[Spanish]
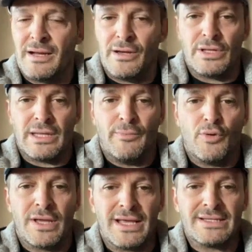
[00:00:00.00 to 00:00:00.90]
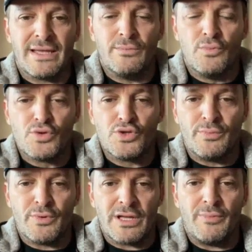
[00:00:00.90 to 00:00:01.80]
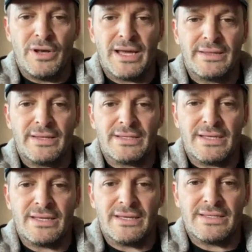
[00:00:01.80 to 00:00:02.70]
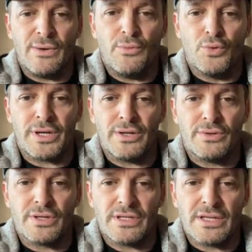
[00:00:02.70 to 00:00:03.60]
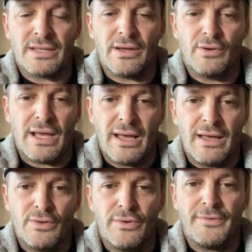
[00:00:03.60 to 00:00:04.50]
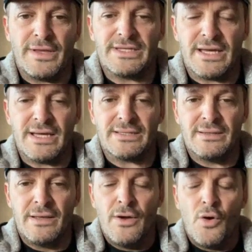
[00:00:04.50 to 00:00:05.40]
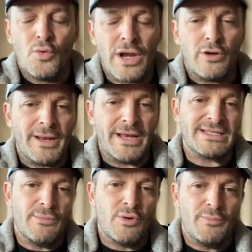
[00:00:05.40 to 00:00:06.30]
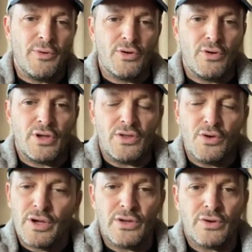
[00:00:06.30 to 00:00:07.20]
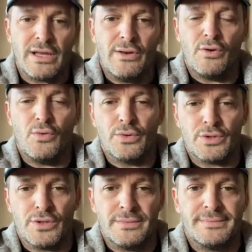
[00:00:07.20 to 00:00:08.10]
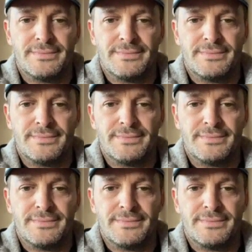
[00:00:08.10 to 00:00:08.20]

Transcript: creo que tampoco hay que hacer mucho porque después la gente se, aburre, ¿no? Entonces, hasta ahora dos fechas, una nos parecía muy poco y dos creo que es lo justo.